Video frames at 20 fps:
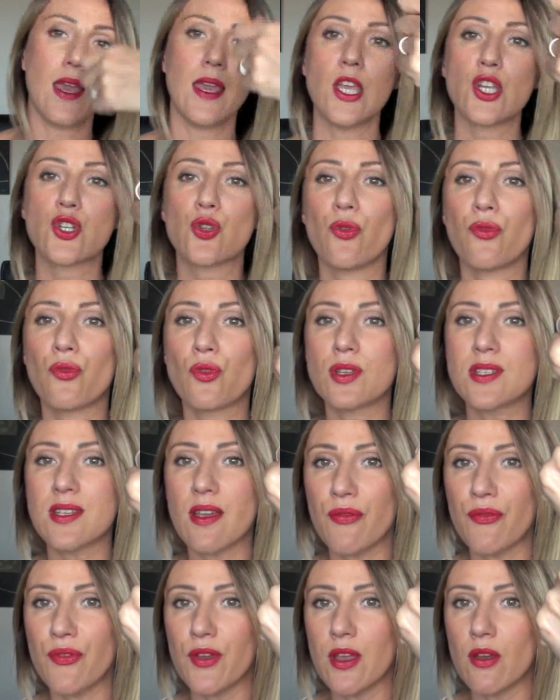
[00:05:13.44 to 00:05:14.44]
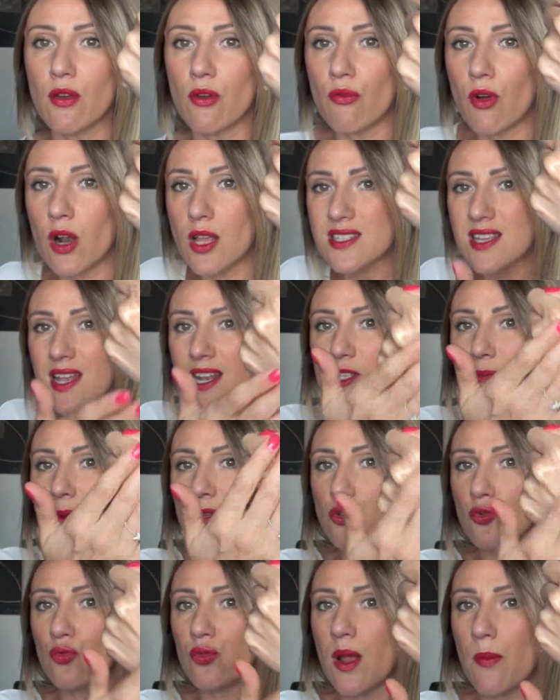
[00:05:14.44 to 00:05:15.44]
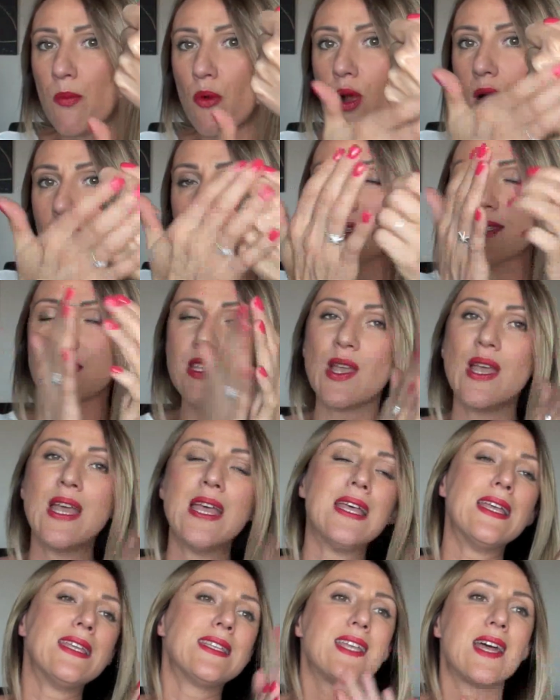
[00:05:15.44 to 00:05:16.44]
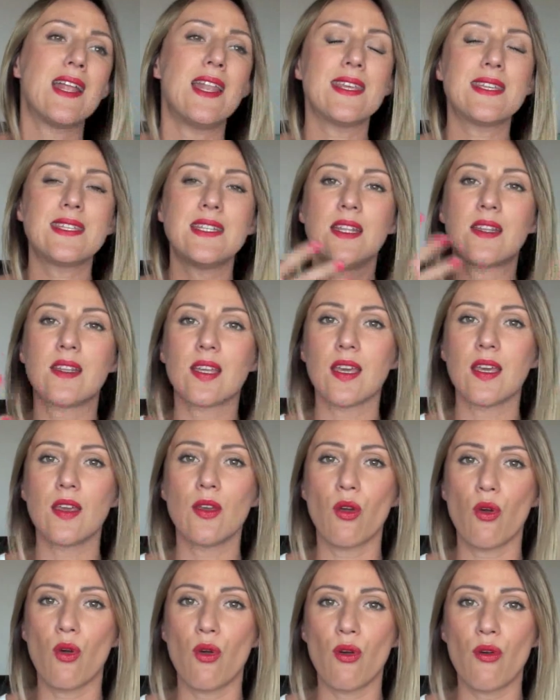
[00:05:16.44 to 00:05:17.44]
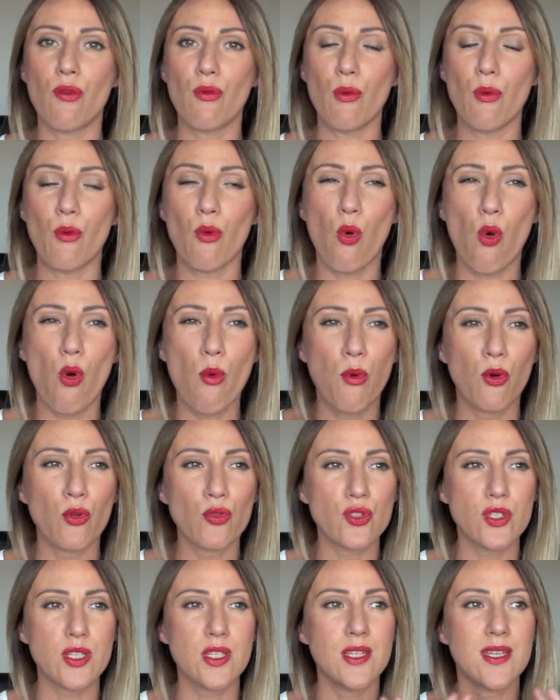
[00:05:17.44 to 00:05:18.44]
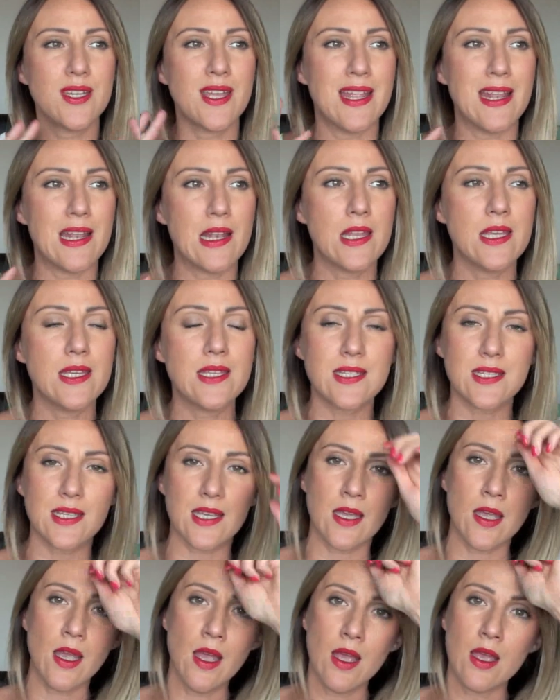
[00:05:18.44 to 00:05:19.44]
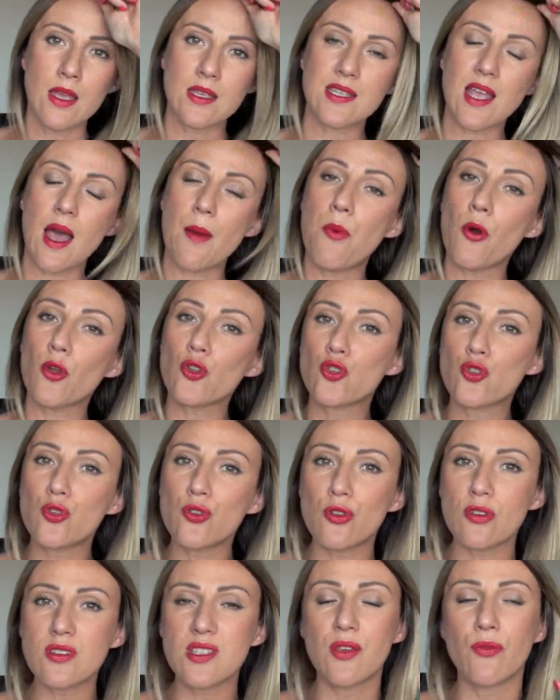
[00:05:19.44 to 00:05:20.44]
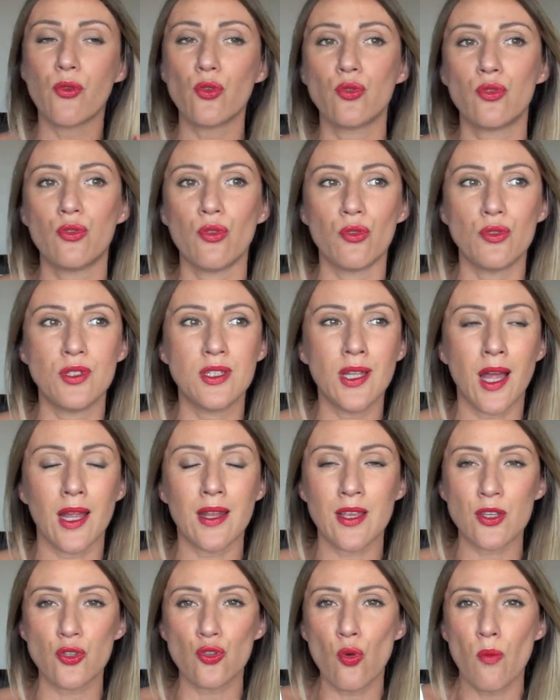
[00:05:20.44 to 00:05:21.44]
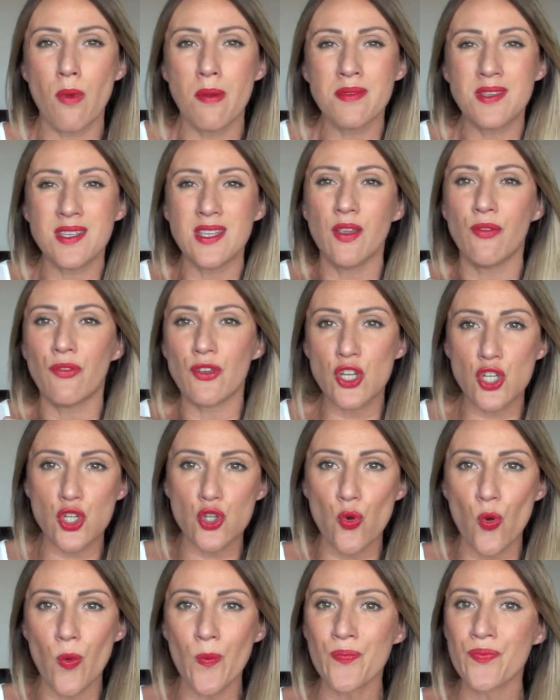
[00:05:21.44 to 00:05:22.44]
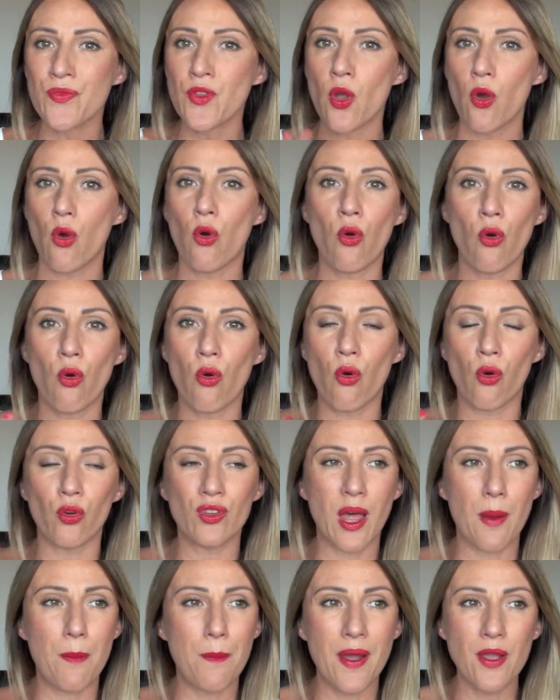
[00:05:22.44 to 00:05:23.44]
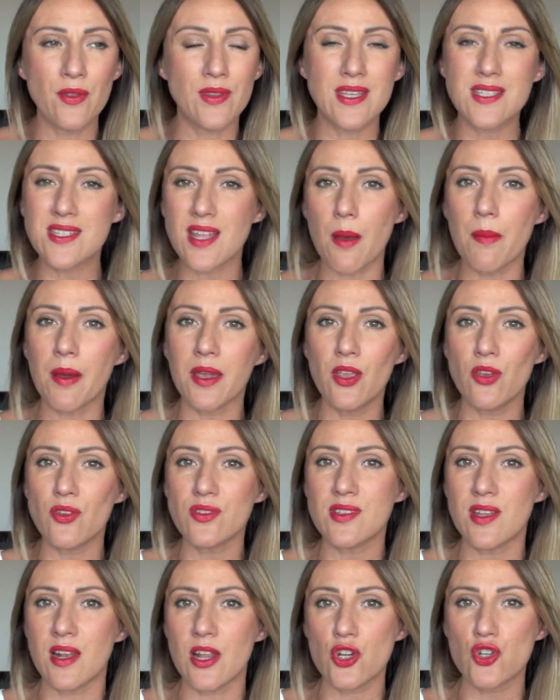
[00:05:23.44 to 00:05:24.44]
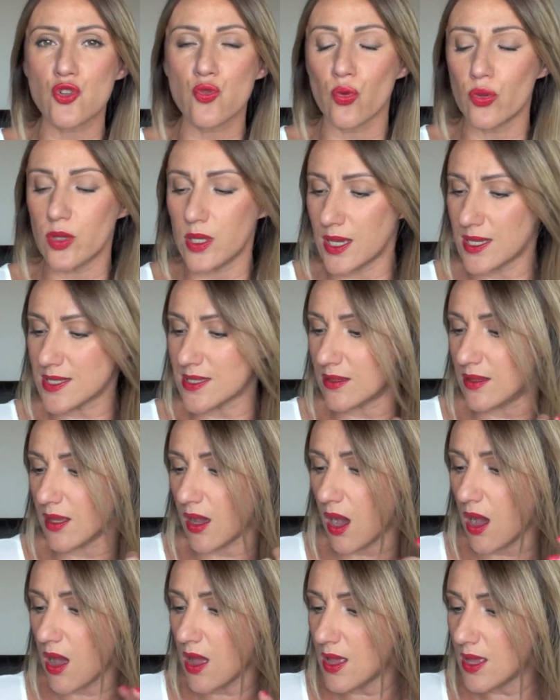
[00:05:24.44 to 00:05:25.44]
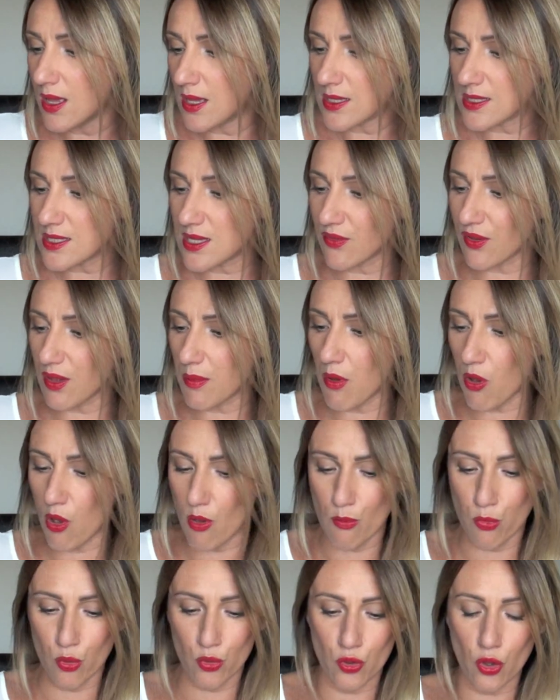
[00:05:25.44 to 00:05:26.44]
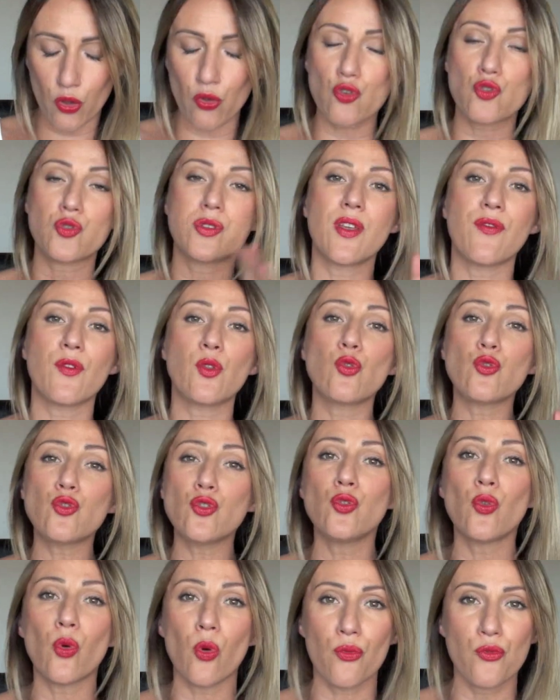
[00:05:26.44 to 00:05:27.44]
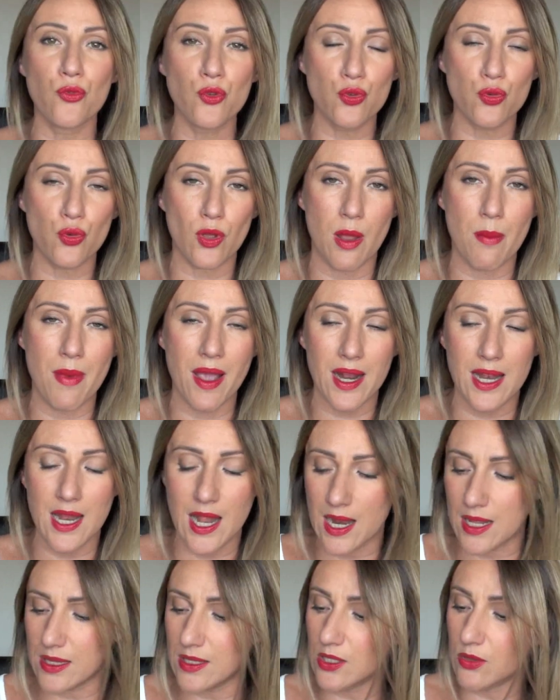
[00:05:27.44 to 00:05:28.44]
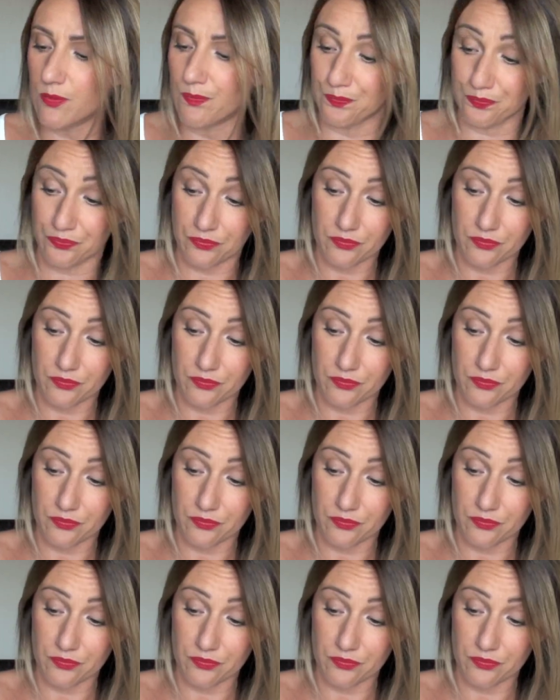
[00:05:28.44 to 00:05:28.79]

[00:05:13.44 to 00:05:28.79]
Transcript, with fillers: Et je trouve que ça fait. Euh, voilà, ça laisse pas du tout la peau grasse. Ça laisse les traits euh, rebondis et lissés. Ça apporte juste ce qu'il faut d'hydratation. Même s'il fait chaud, on n'a pas une extra brillance dans la journée, etc. C'est vraiment un bonheur. Donc, je vous ai fait toute une revue sur la marque Léani